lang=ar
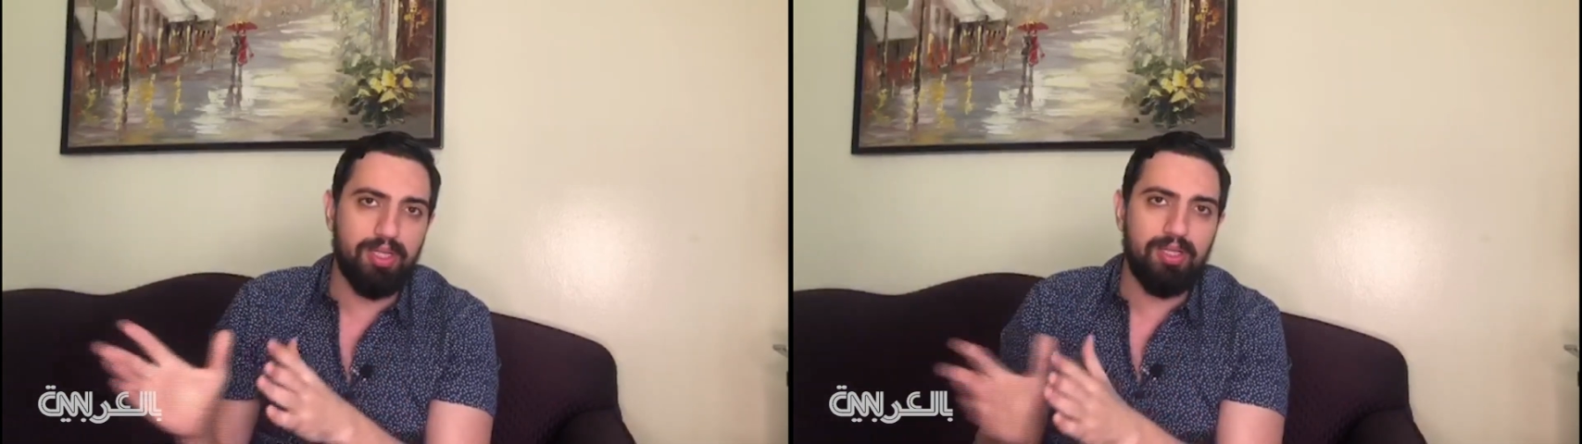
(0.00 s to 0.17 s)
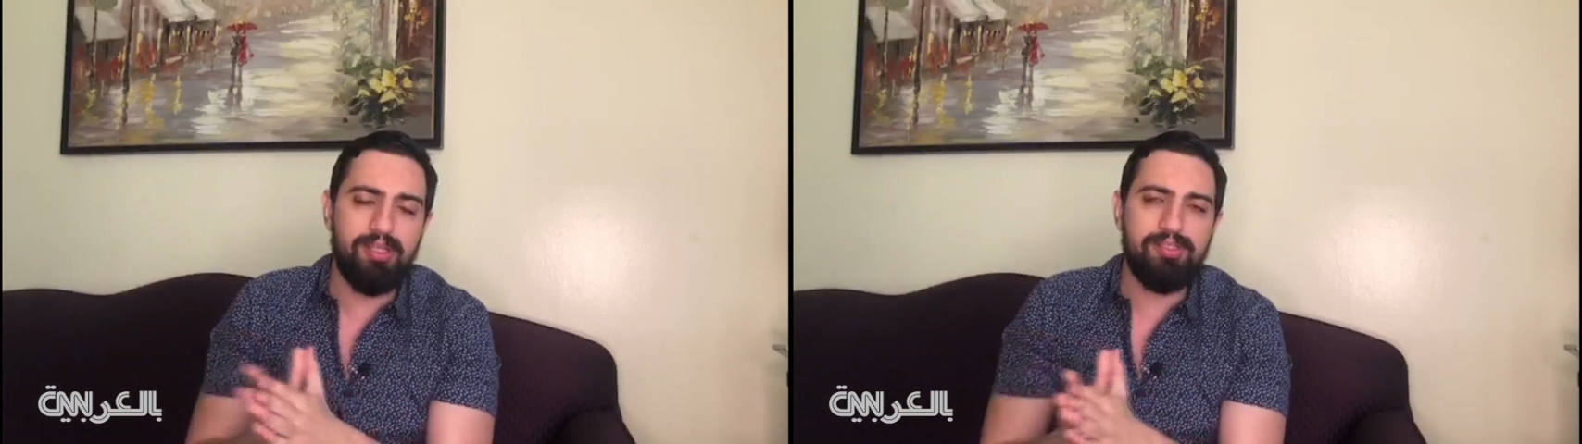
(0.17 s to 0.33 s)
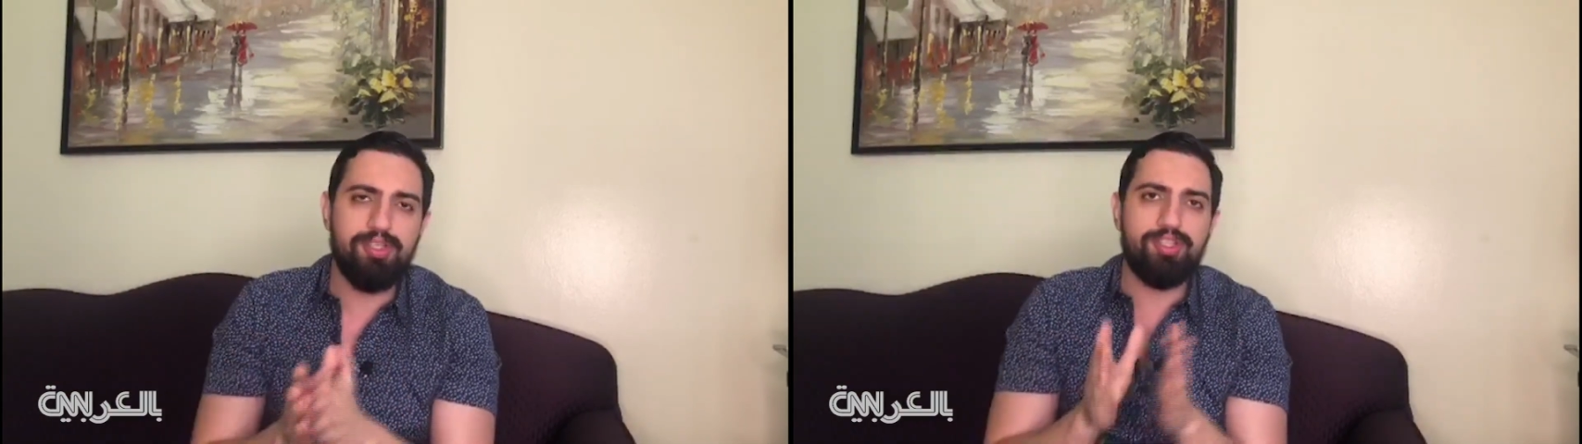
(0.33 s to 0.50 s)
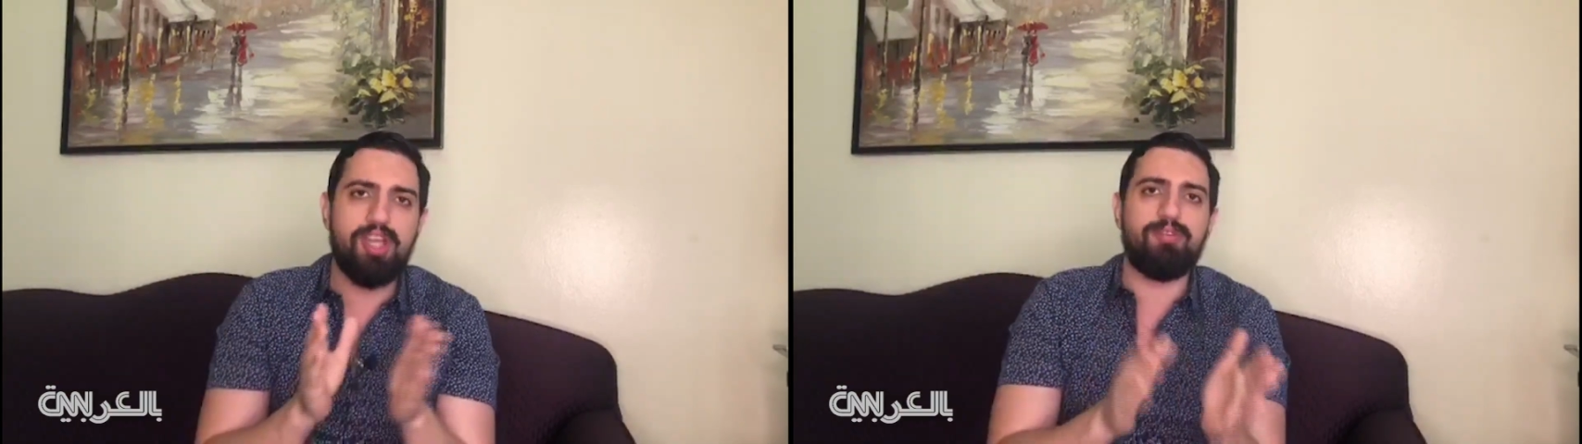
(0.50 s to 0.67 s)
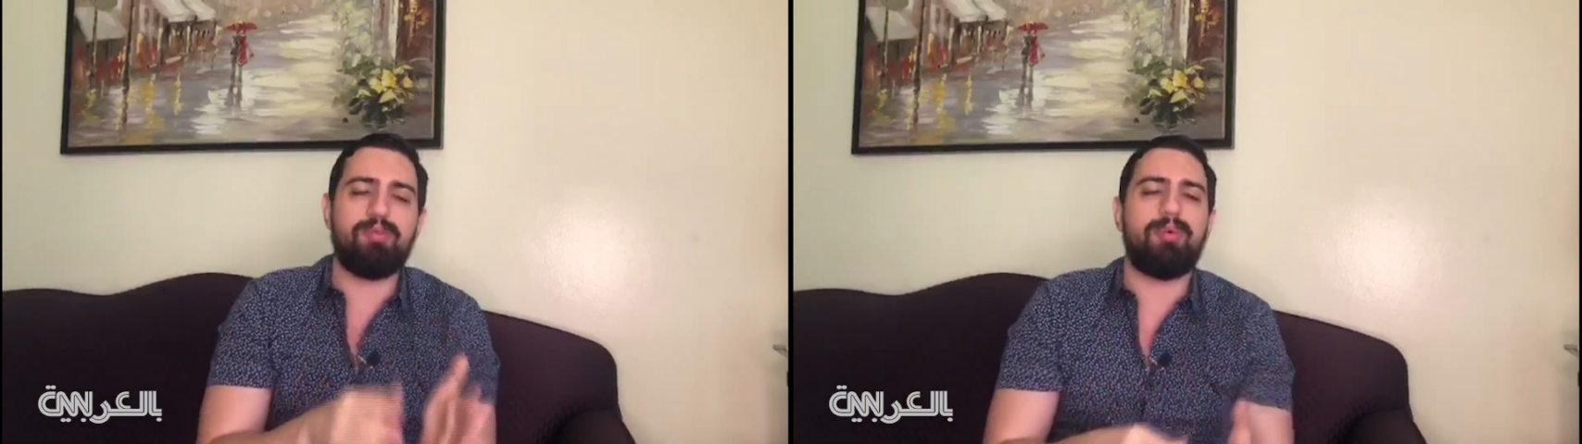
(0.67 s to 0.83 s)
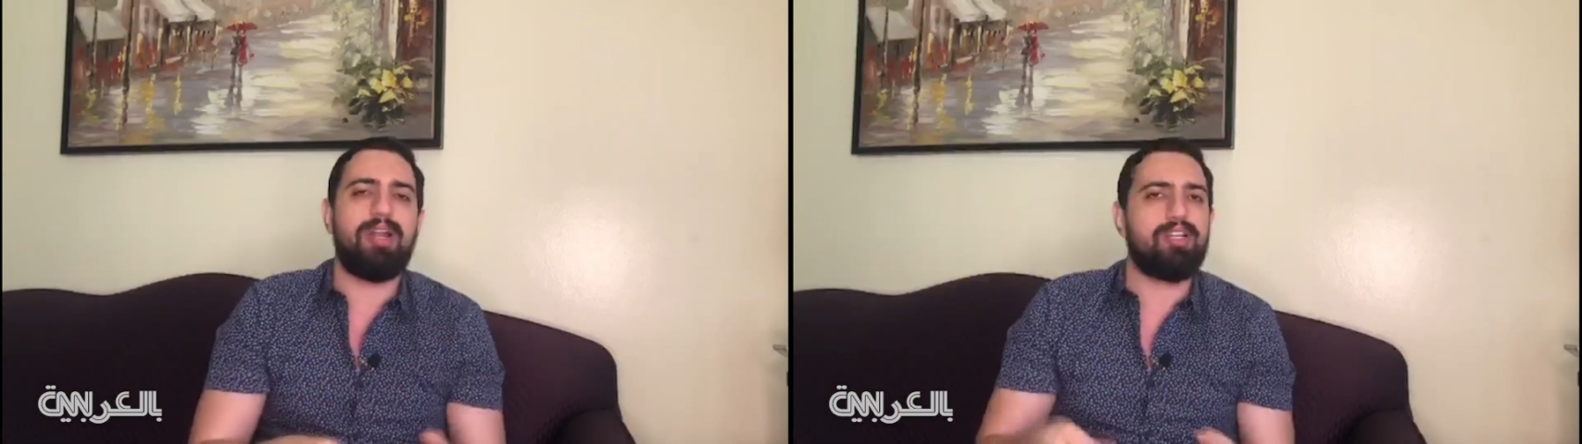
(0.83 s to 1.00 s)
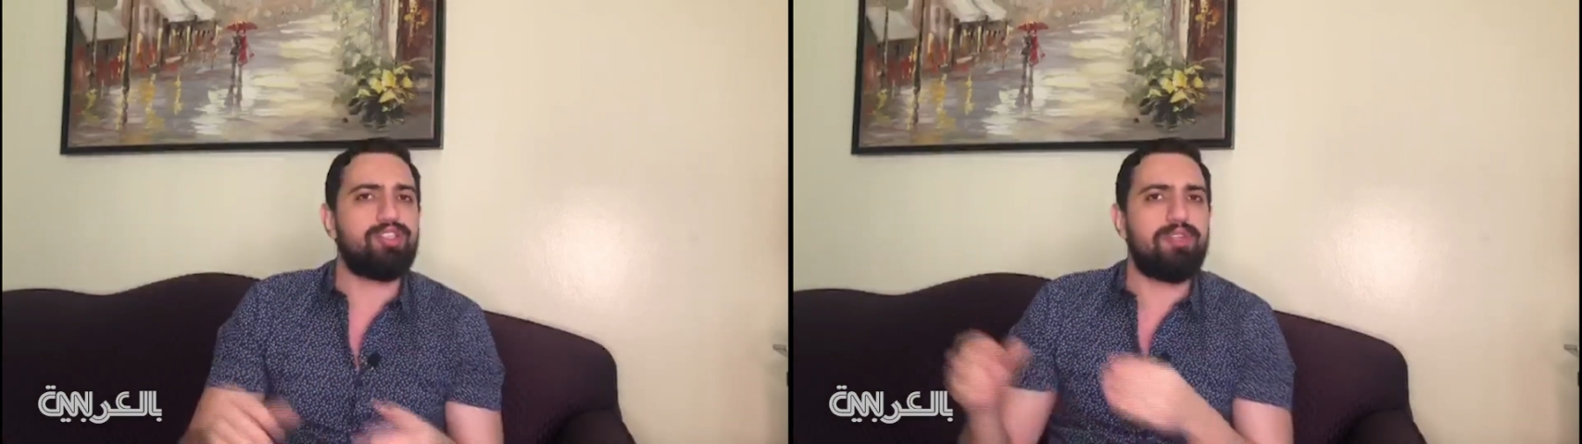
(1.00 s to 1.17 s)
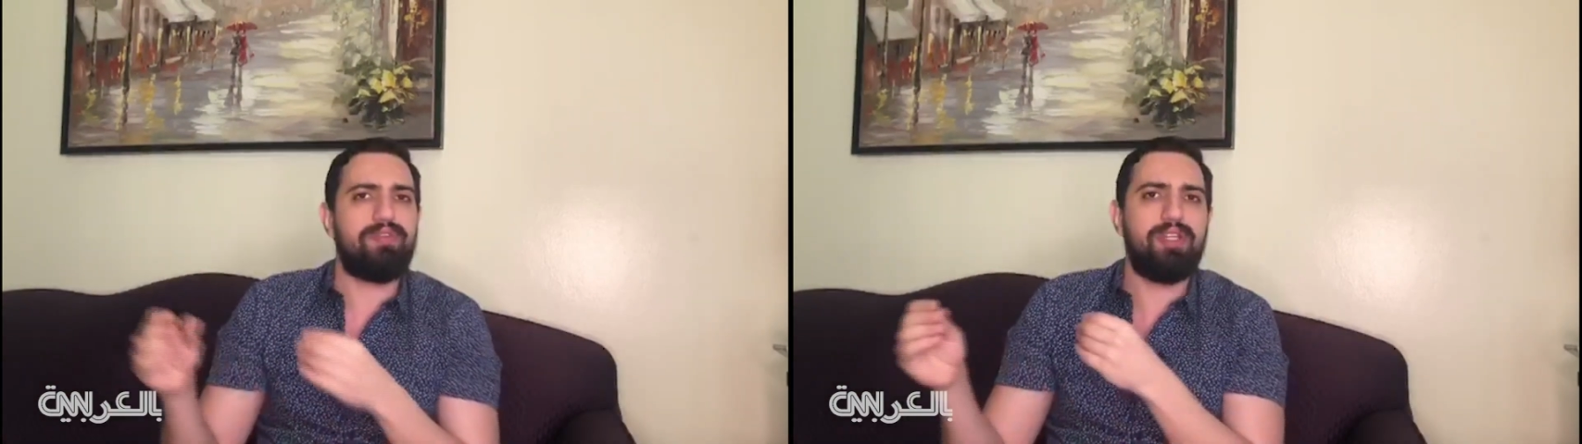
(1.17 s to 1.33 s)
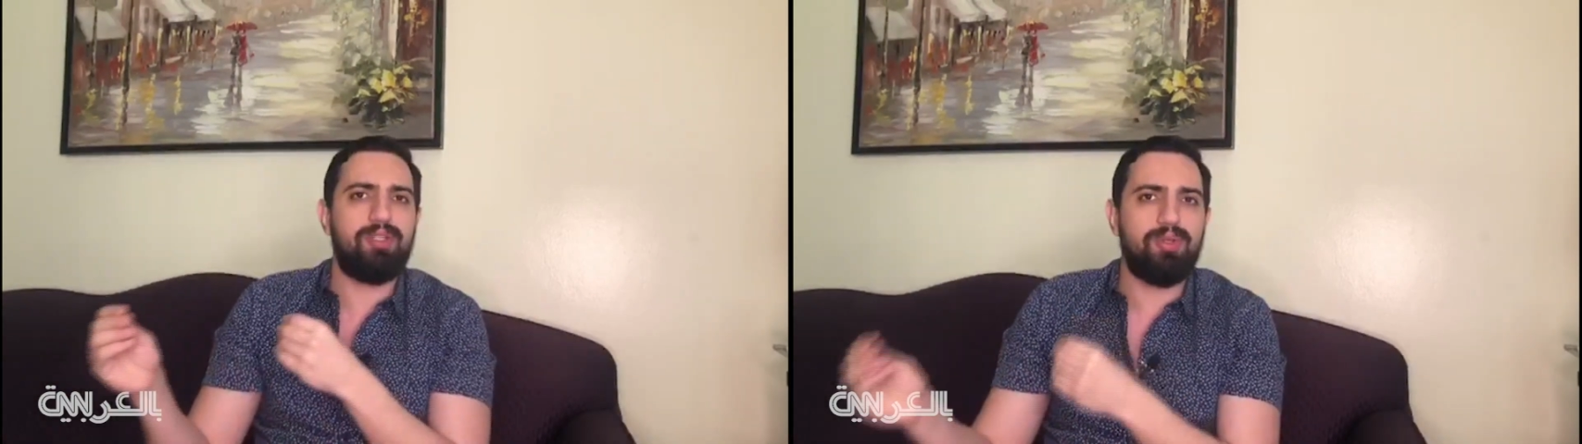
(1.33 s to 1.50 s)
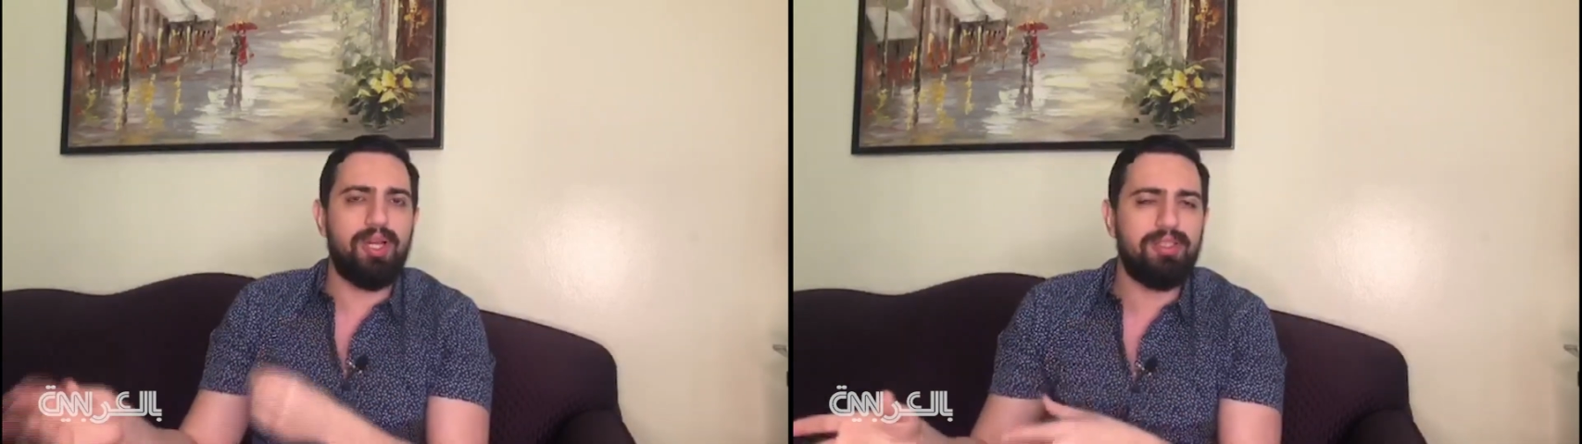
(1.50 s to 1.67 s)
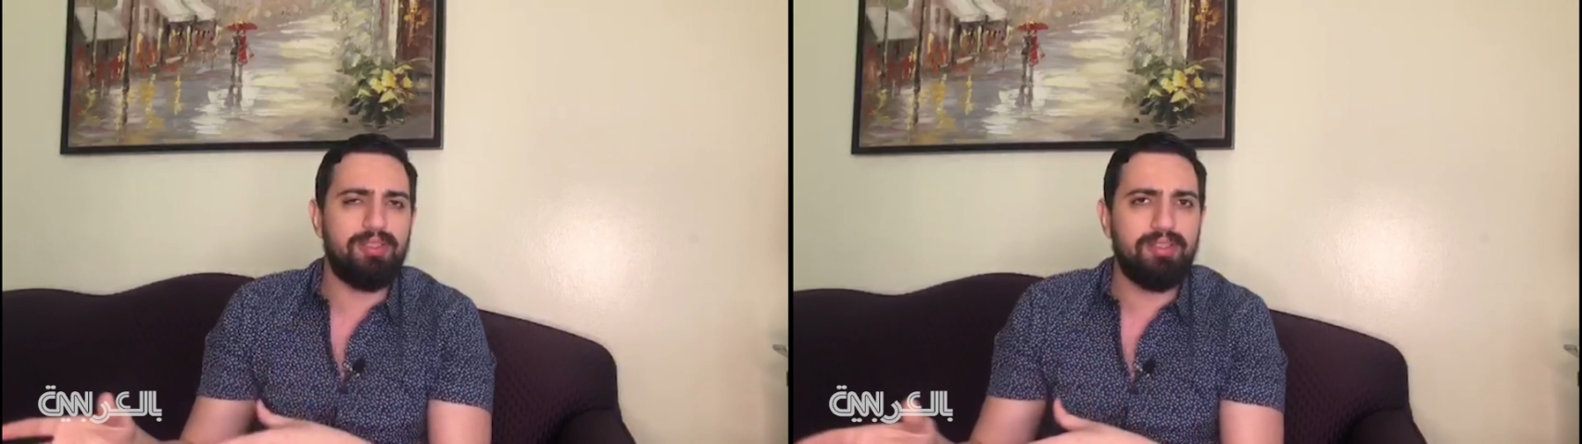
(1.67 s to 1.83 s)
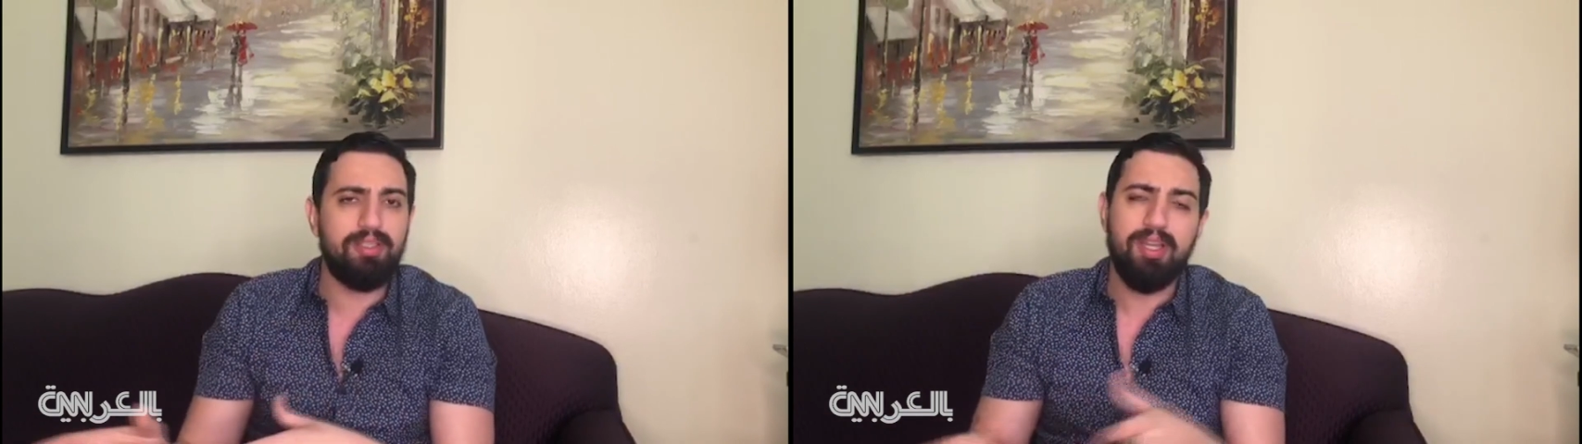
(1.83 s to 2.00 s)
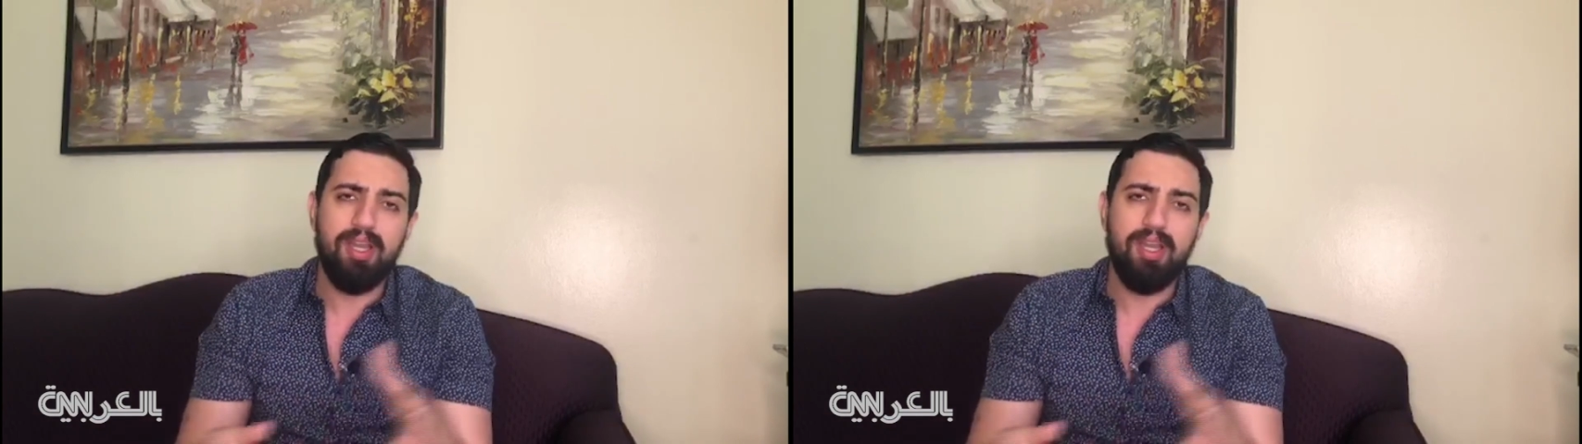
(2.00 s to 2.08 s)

الإنجليزي شاف مباراة شيفيلد يونايتد